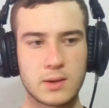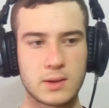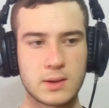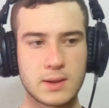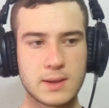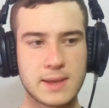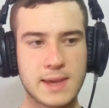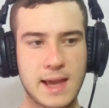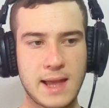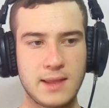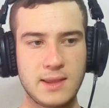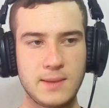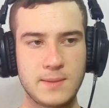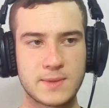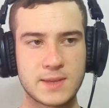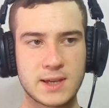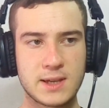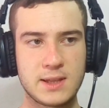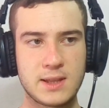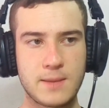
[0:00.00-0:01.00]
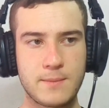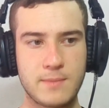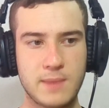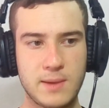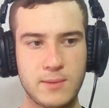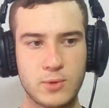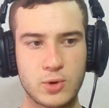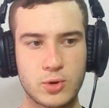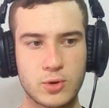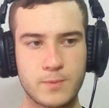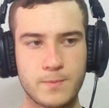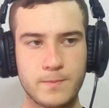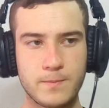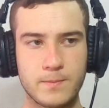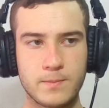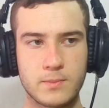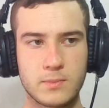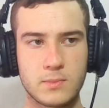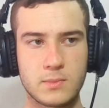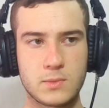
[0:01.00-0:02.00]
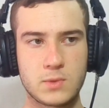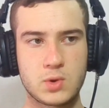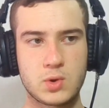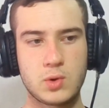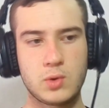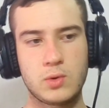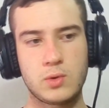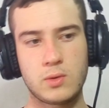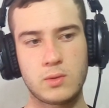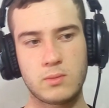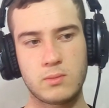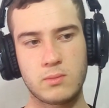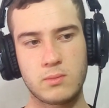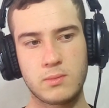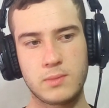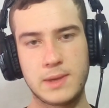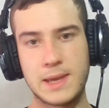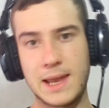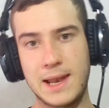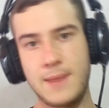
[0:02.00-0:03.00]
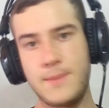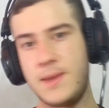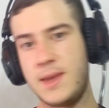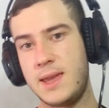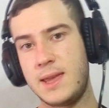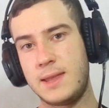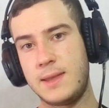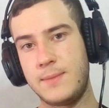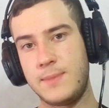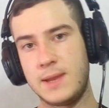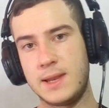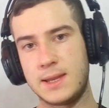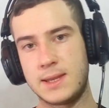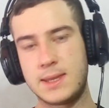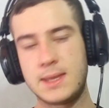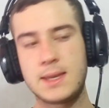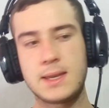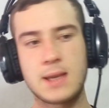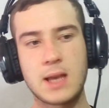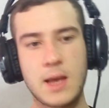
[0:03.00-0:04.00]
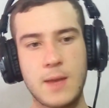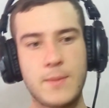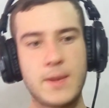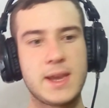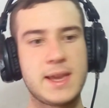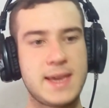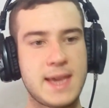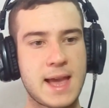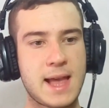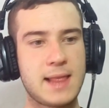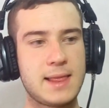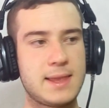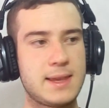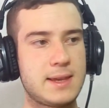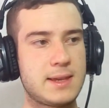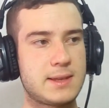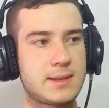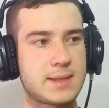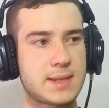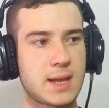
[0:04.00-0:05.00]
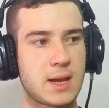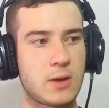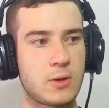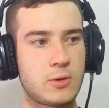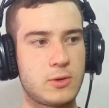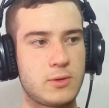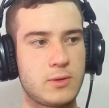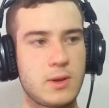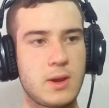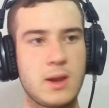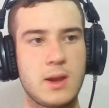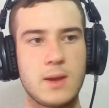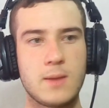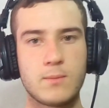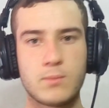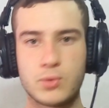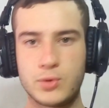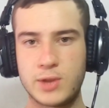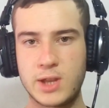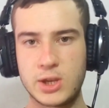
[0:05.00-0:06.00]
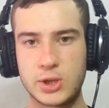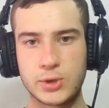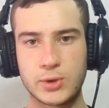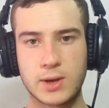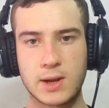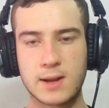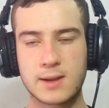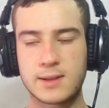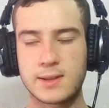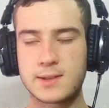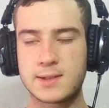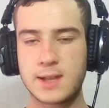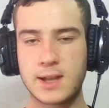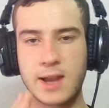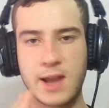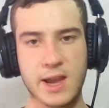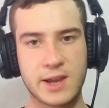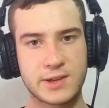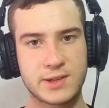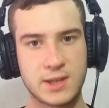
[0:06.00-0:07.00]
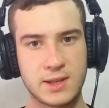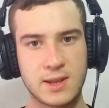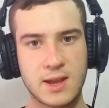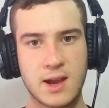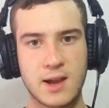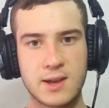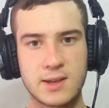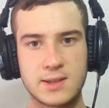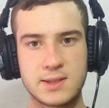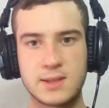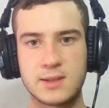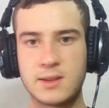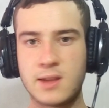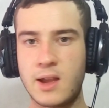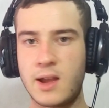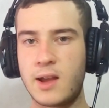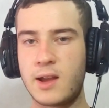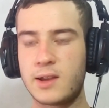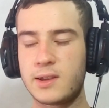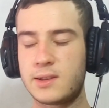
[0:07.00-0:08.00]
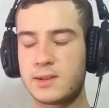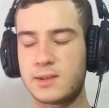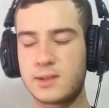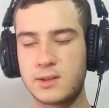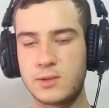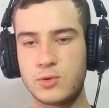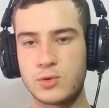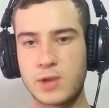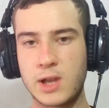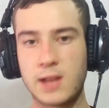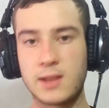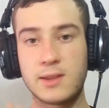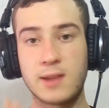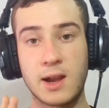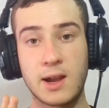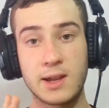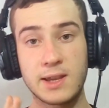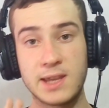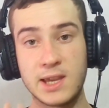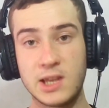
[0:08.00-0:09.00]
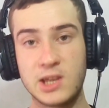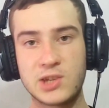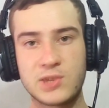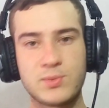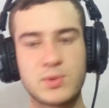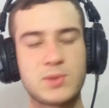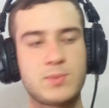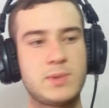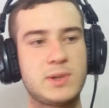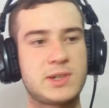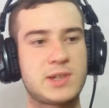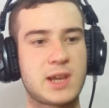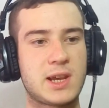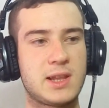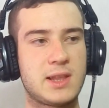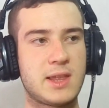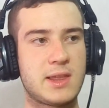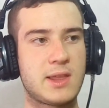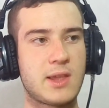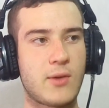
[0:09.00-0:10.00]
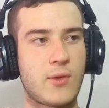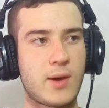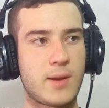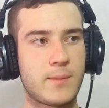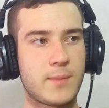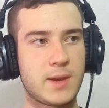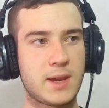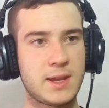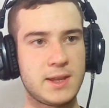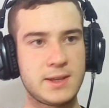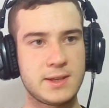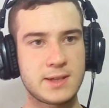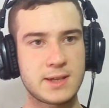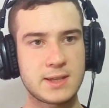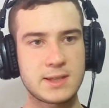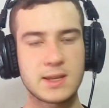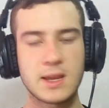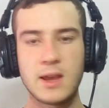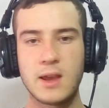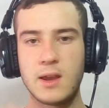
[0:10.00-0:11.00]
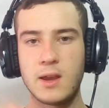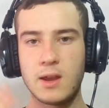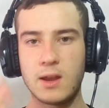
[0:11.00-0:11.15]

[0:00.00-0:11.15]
Ee, geldiğim sayıdan memnunum. Çünkü gelemeye de bilirdik ama geldik sağ olun. Bundan sonra arkadaşlar her şey daha hızlı, daha güzel, daha gelişmiş bir şekilde devam edeceğiz.